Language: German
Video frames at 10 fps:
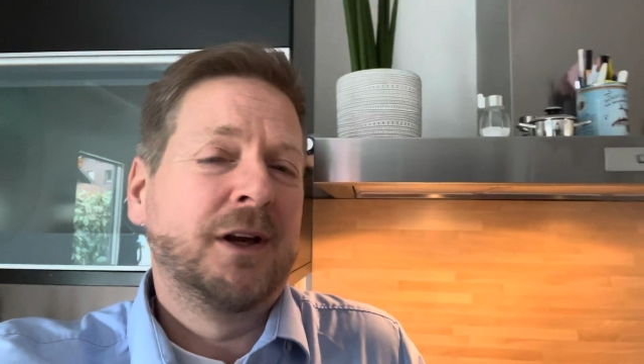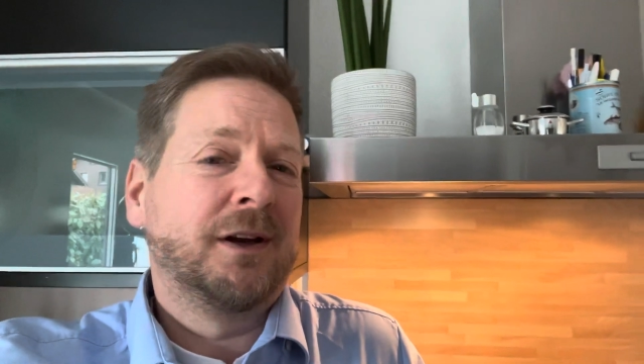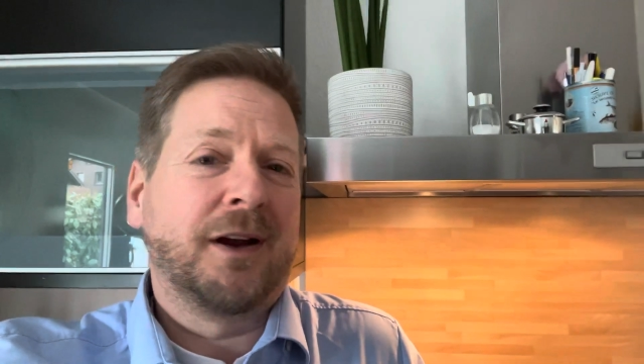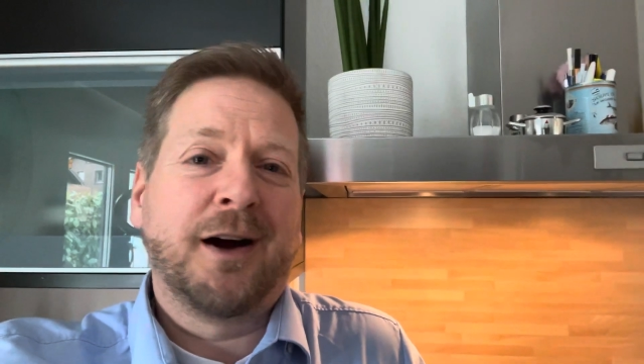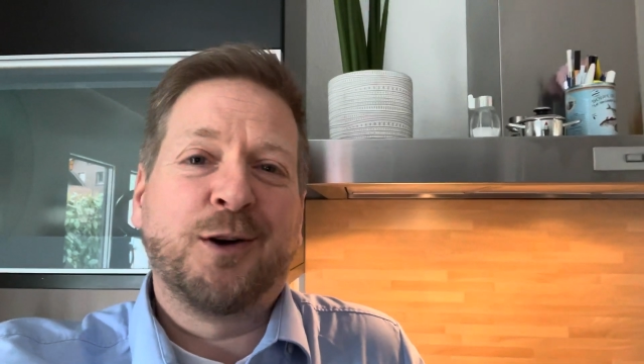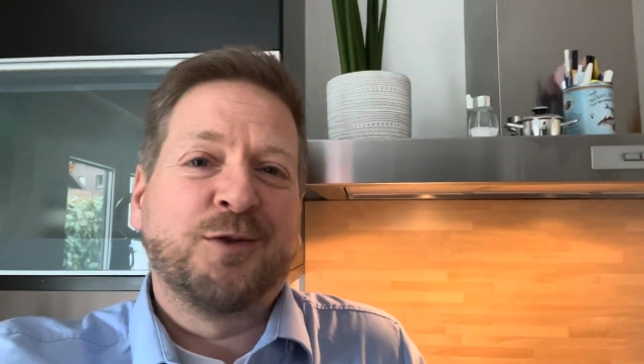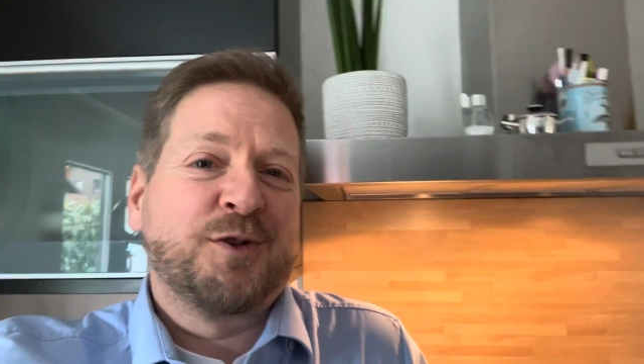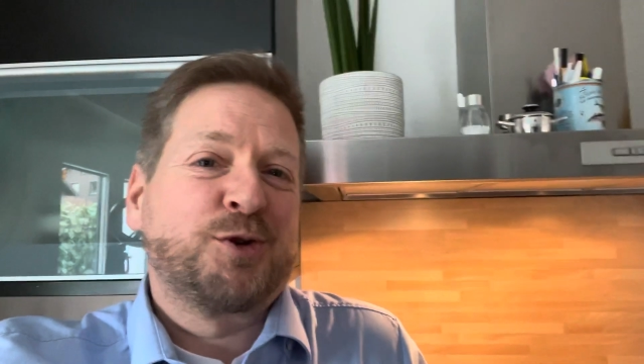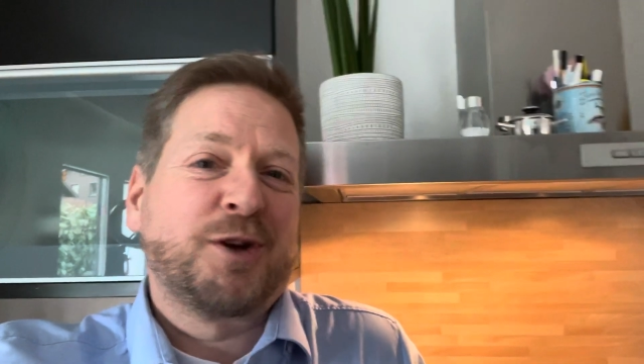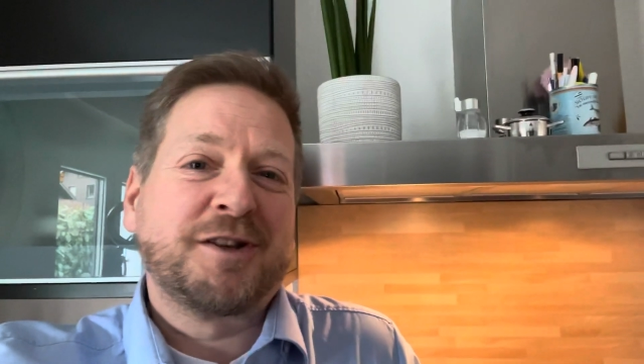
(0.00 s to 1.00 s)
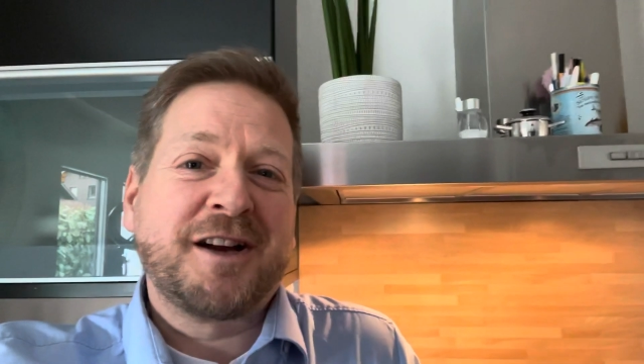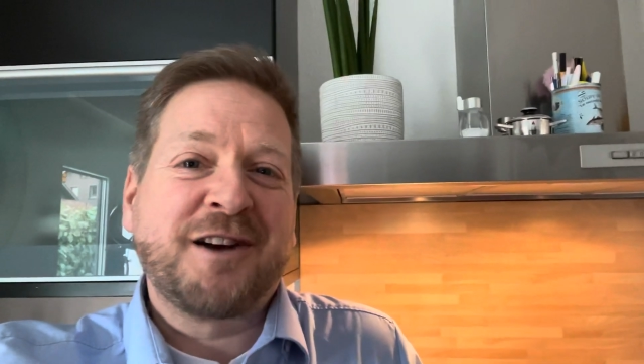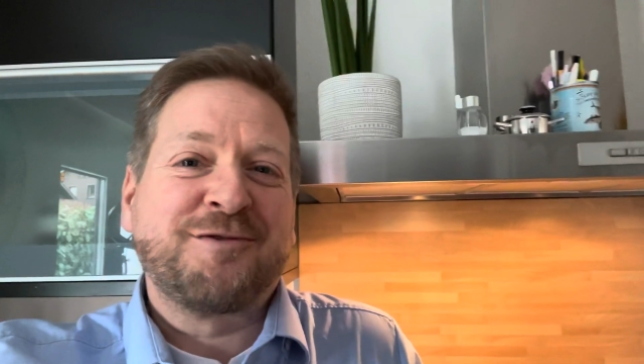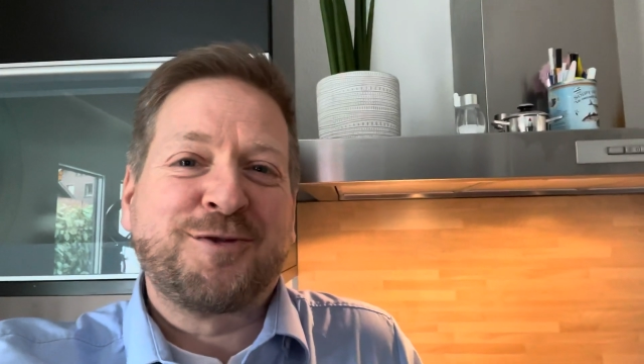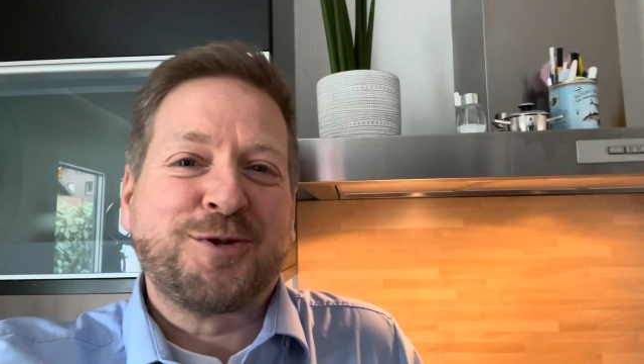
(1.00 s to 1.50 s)
Ja, und was soll ich
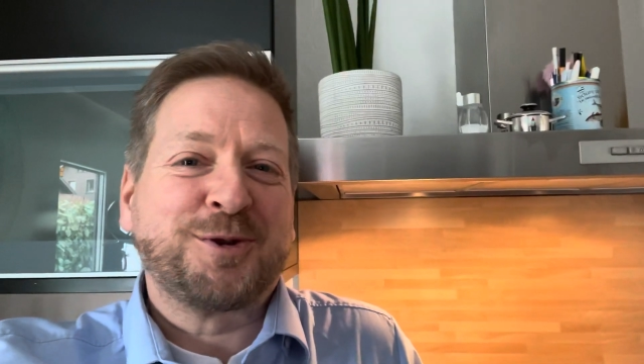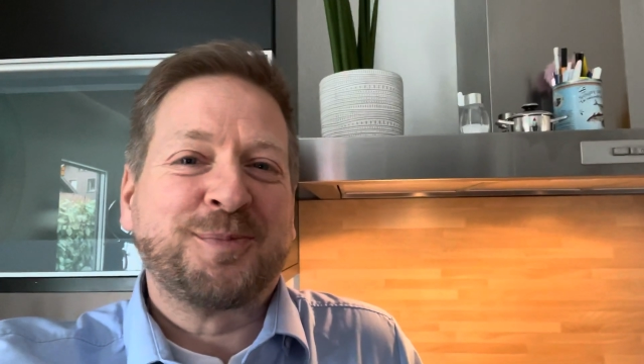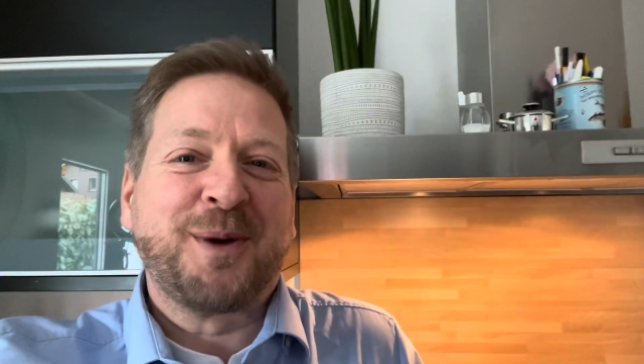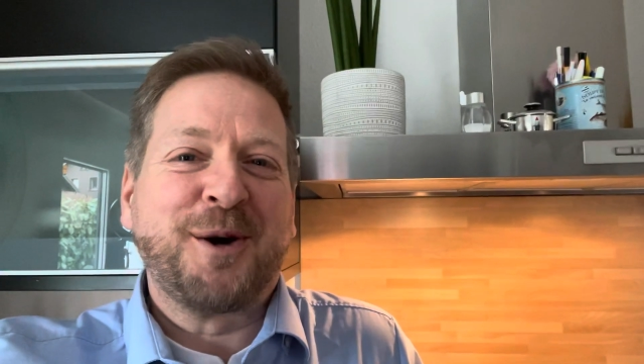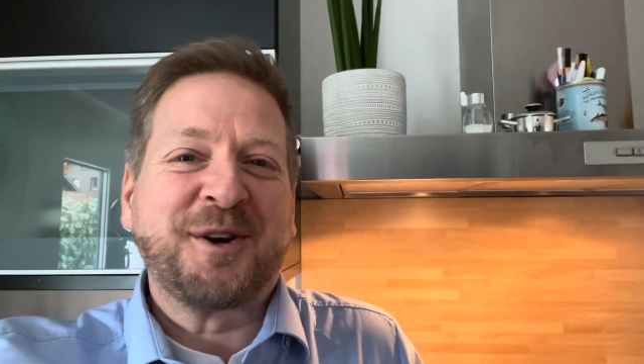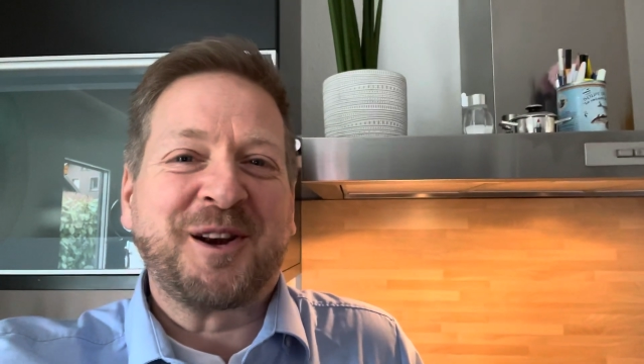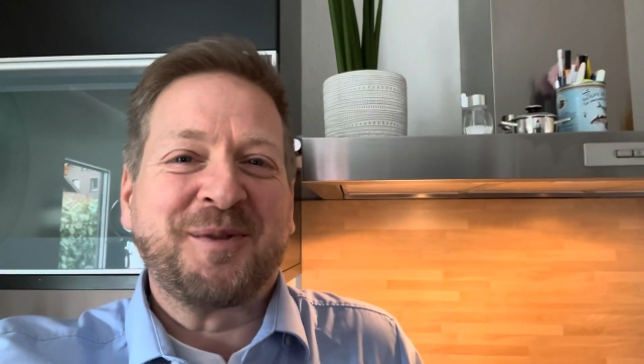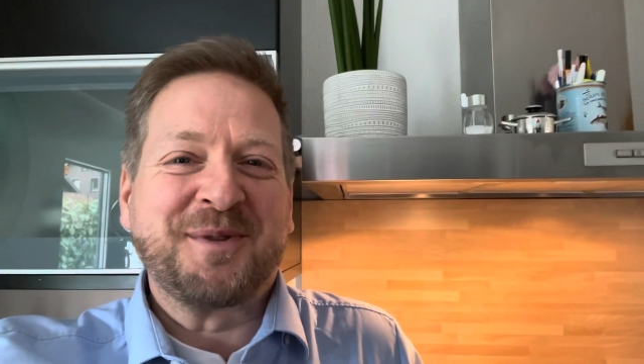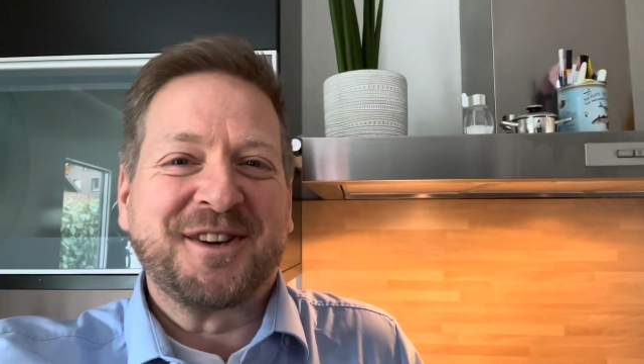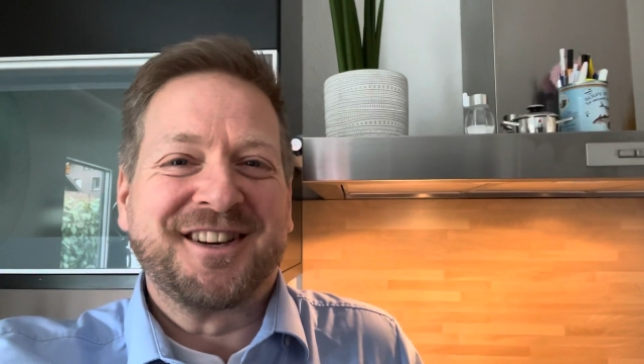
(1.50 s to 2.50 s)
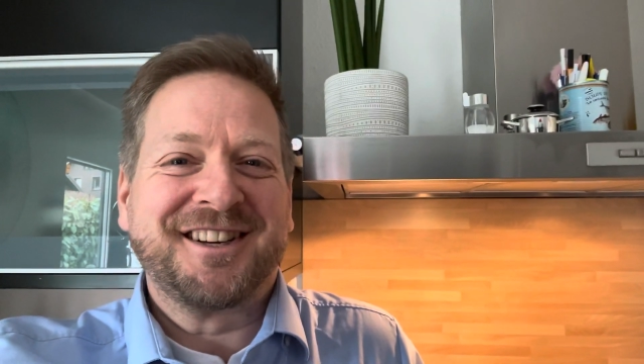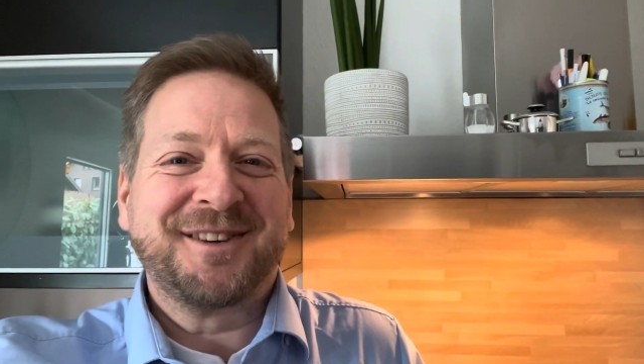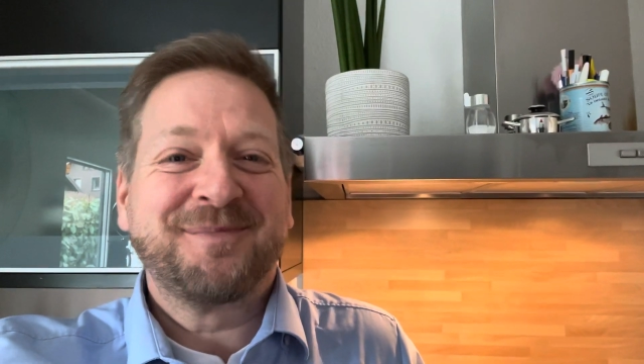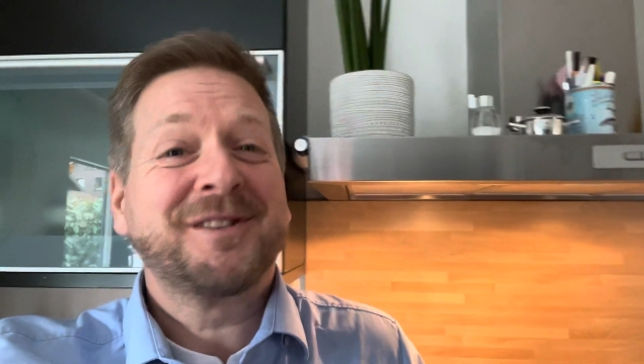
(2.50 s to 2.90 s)
sagen, für Kosten brauche ich glaube ich nicht.